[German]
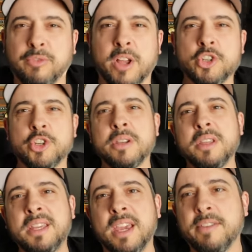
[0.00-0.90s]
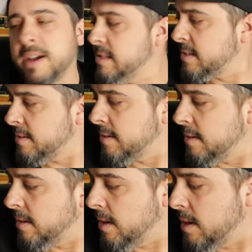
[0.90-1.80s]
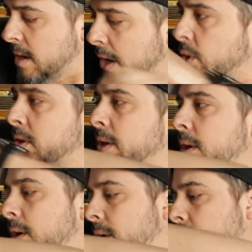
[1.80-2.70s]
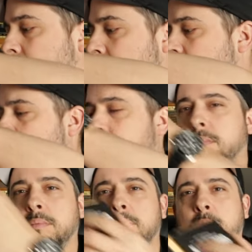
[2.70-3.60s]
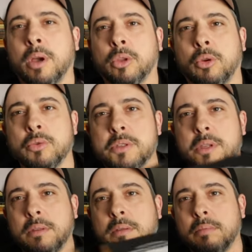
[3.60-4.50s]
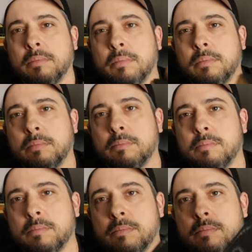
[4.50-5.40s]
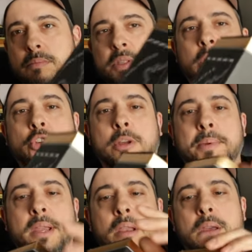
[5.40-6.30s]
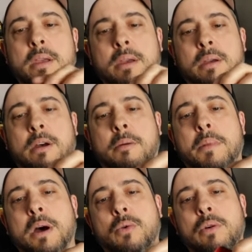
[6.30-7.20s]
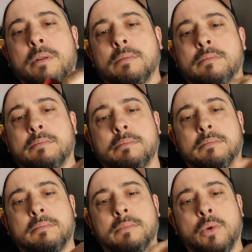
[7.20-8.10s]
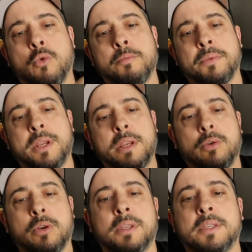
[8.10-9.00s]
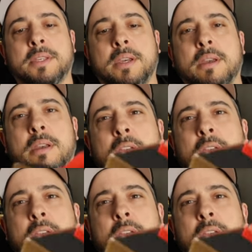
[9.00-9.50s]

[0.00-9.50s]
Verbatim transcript: Flaschen jeweils. Auch die, äh, die Kartons sind sehr stabil. Haben auch oben drin noch diese